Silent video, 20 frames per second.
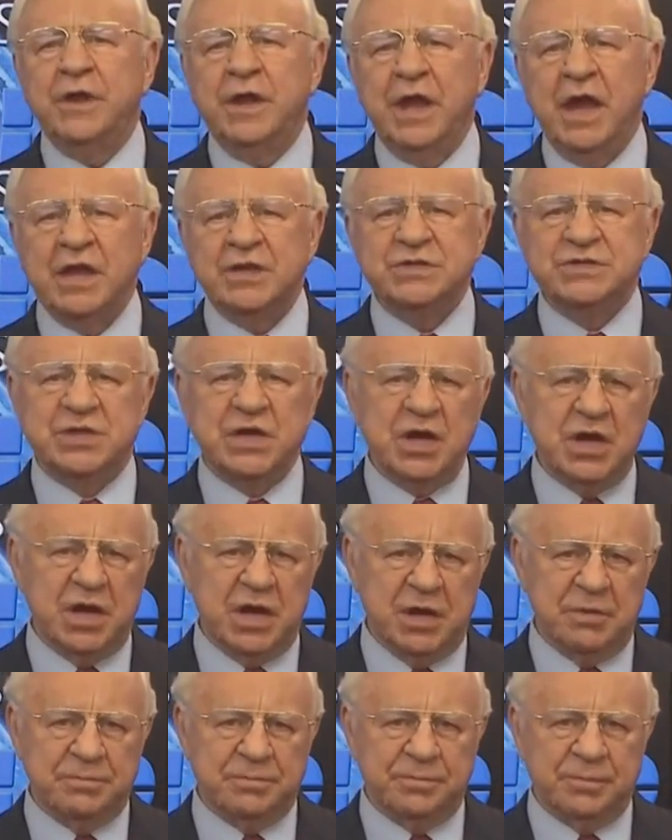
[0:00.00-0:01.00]
vivons à la
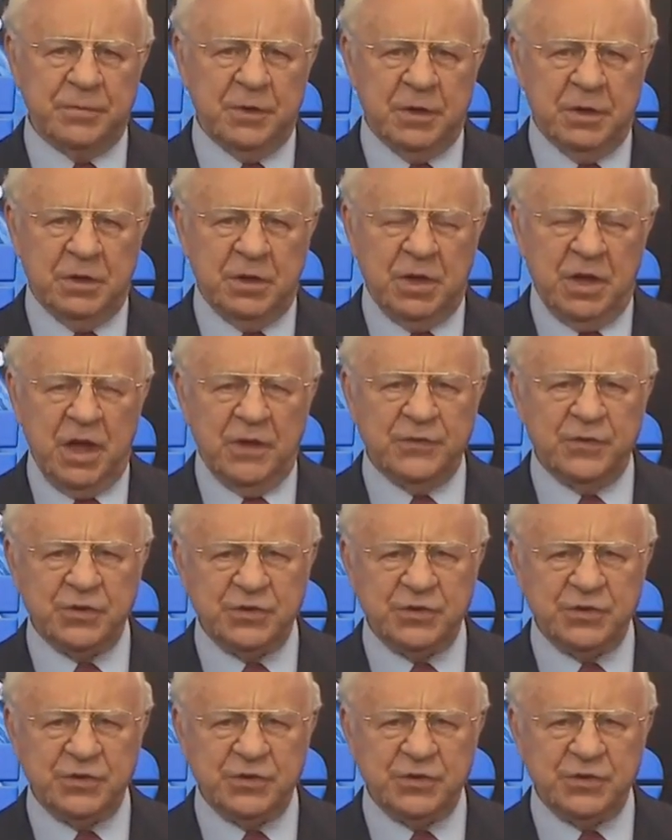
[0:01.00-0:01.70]
fin des temps et